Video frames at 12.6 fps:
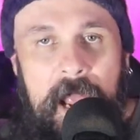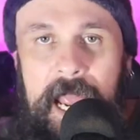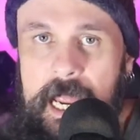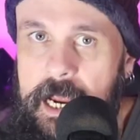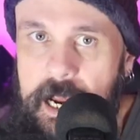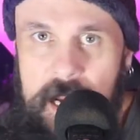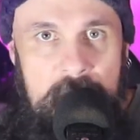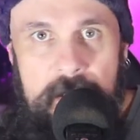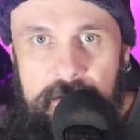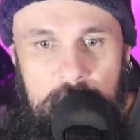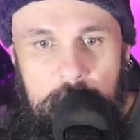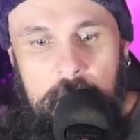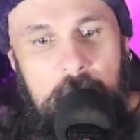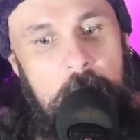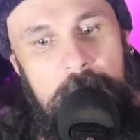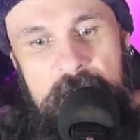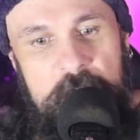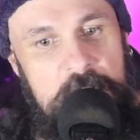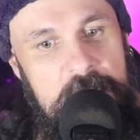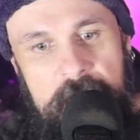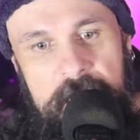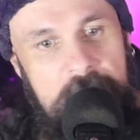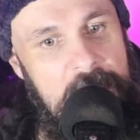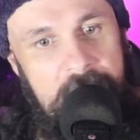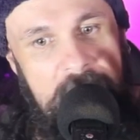É incrível,
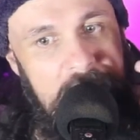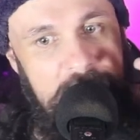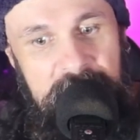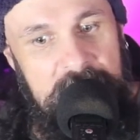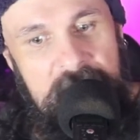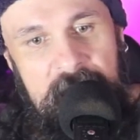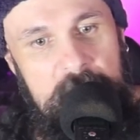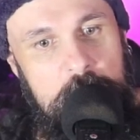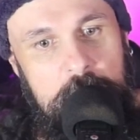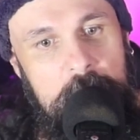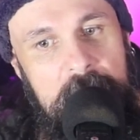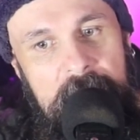realmente é fantástico